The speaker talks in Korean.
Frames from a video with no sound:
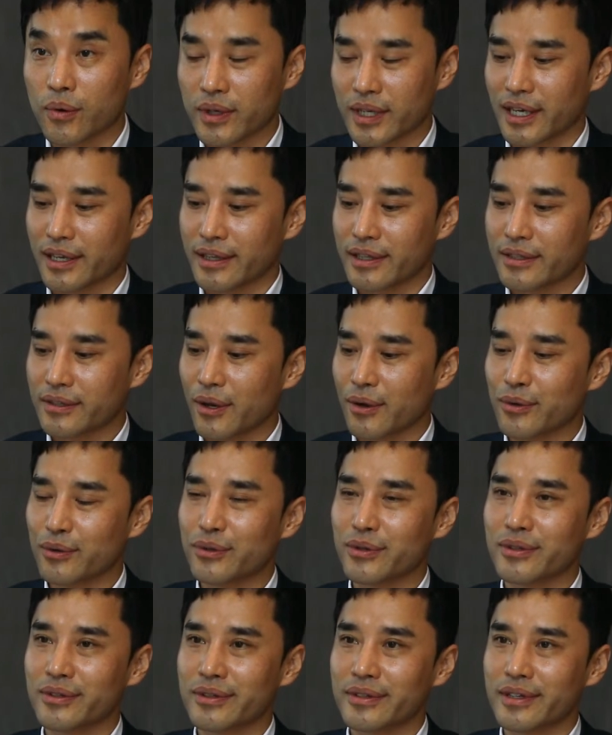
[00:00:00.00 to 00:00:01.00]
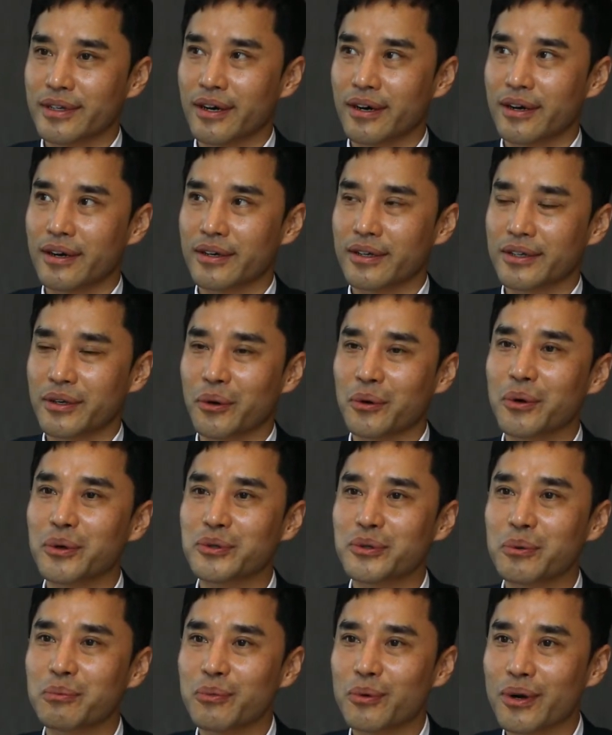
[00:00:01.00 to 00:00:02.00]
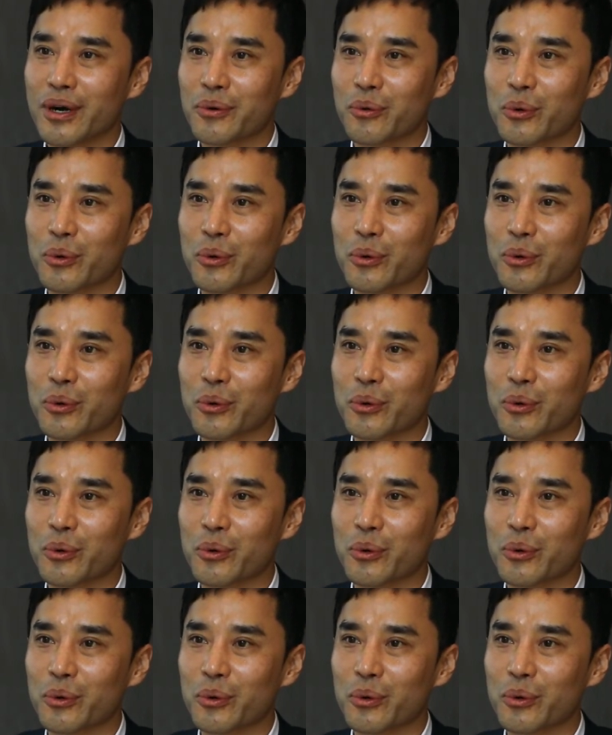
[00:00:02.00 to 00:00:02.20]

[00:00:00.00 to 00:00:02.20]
그러니까 결국은 경영정보가